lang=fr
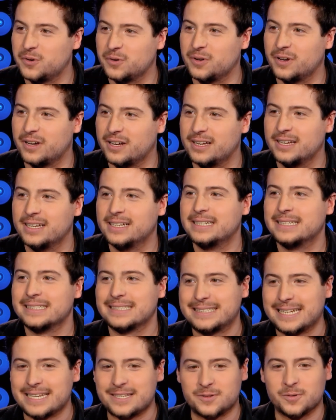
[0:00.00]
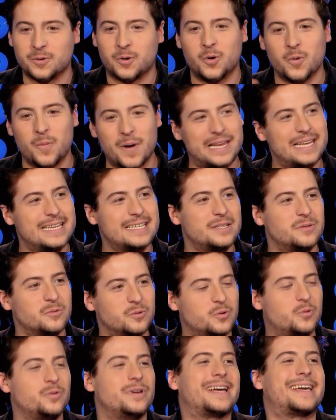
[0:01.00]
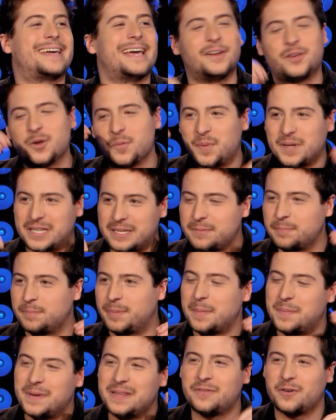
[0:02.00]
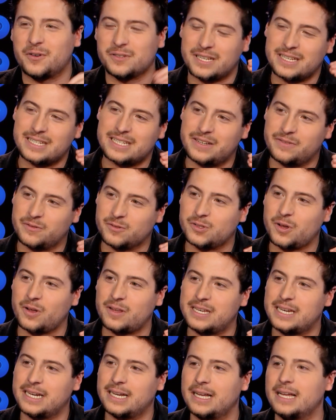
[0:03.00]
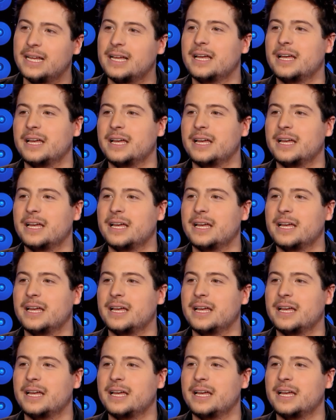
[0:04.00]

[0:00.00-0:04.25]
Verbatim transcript: que ça se globalise et donc du coup il y a quelques petites pépites françaises qui vont sortir.